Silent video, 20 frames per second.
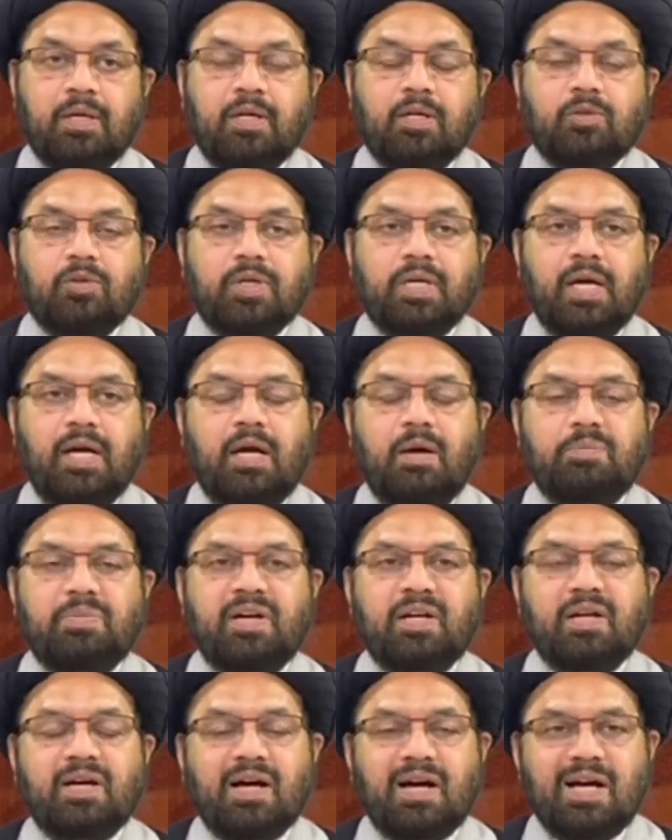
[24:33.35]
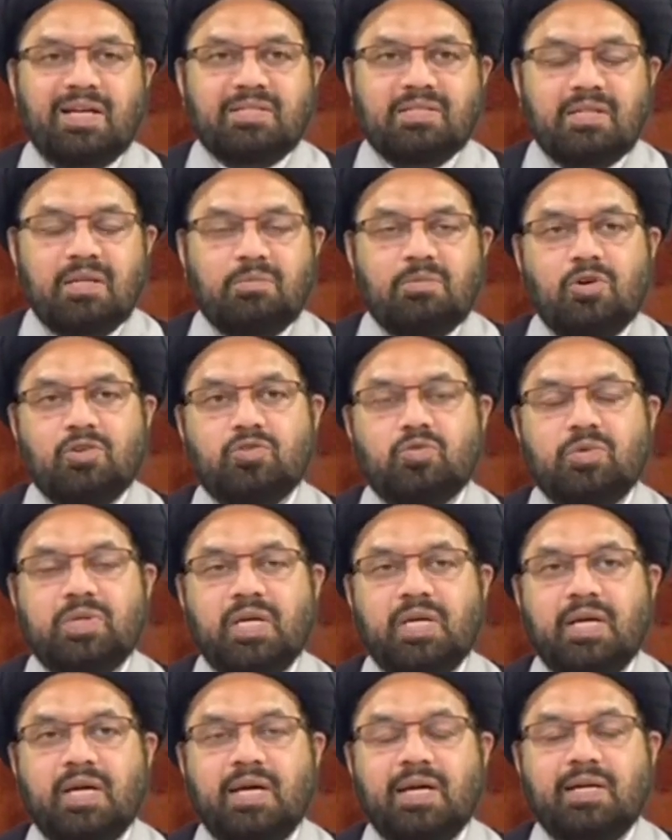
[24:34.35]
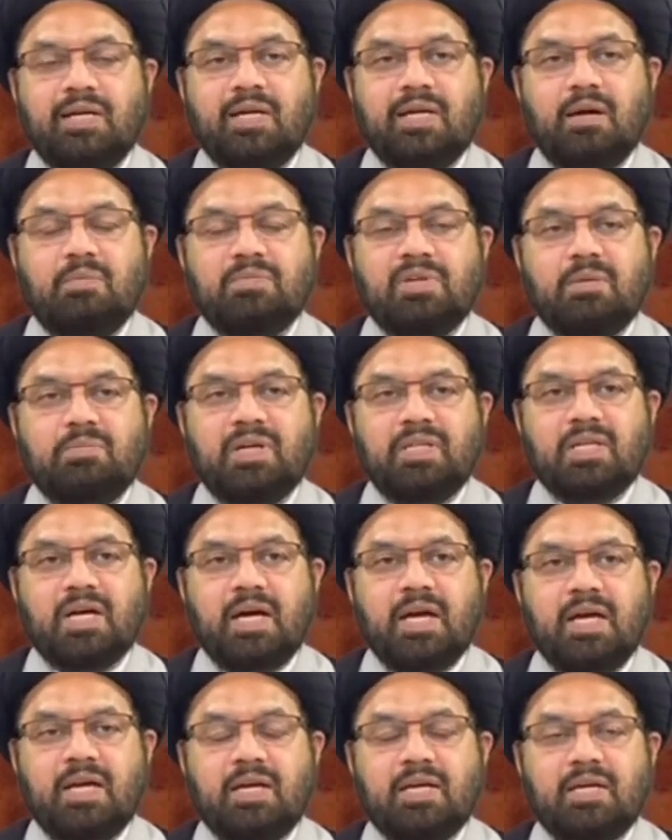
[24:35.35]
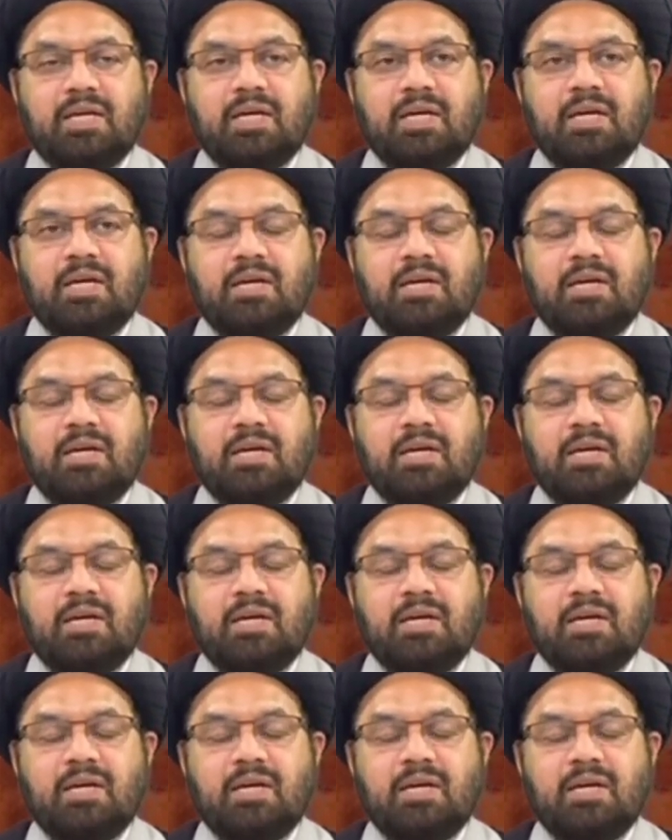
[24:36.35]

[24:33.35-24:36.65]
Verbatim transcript: तो यहाँ पर असल मौजू यह है कि हम ये बताएं कि